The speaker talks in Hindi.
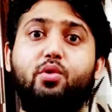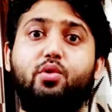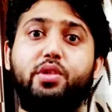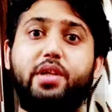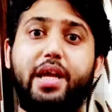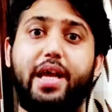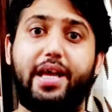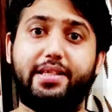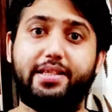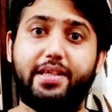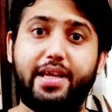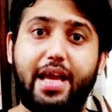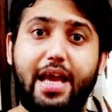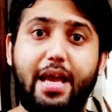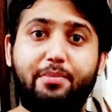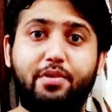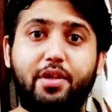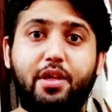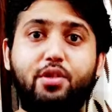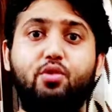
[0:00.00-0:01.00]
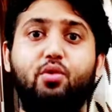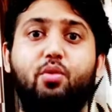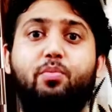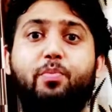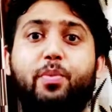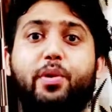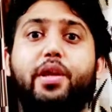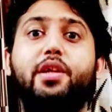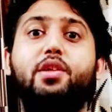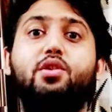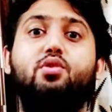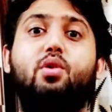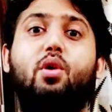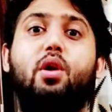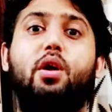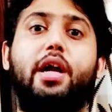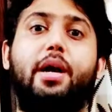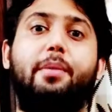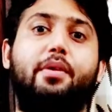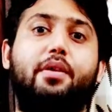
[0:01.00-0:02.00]
कुछ ऐसे ऐप्स हैं जो प्री
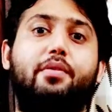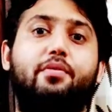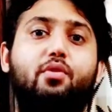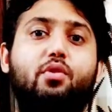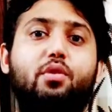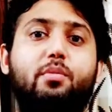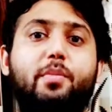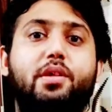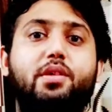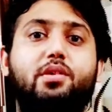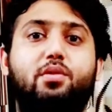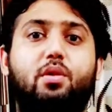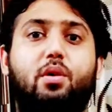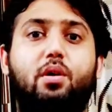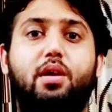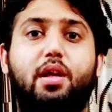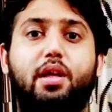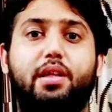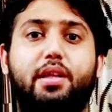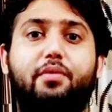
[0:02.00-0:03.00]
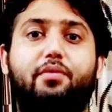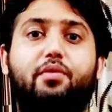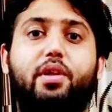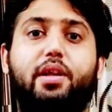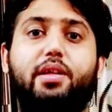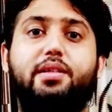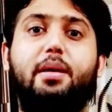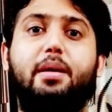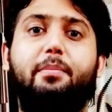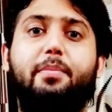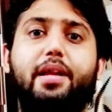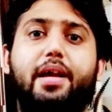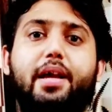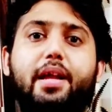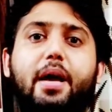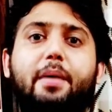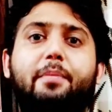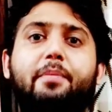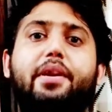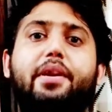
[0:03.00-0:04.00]
इंस्टॉल्ड आपके फ़ोन में इंस्टॉल्ड आते हैं फॉर एग्जाम्पल यार आप